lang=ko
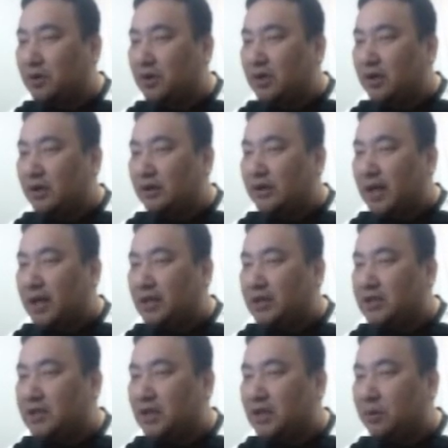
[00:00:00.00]

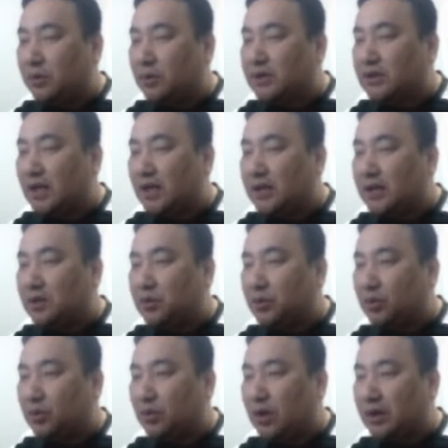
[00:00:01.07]
데이지 골짜기
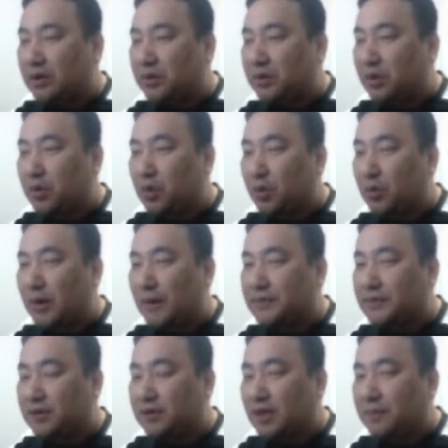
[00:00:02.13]
초등학교 교감
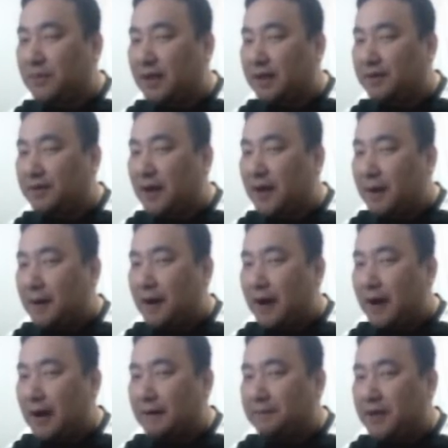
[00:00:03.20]
선생님인
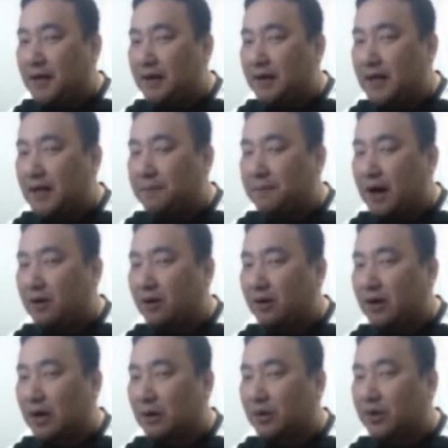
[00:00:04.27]
에밀리
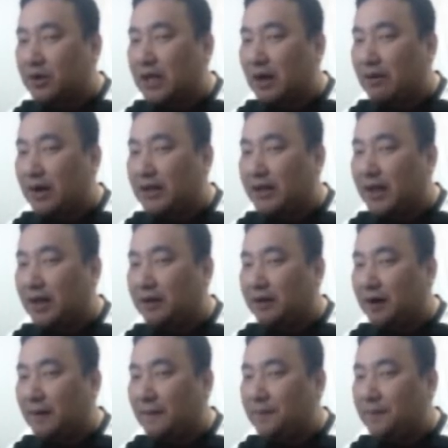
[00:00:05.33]
파커라고 여기 나와 있네요.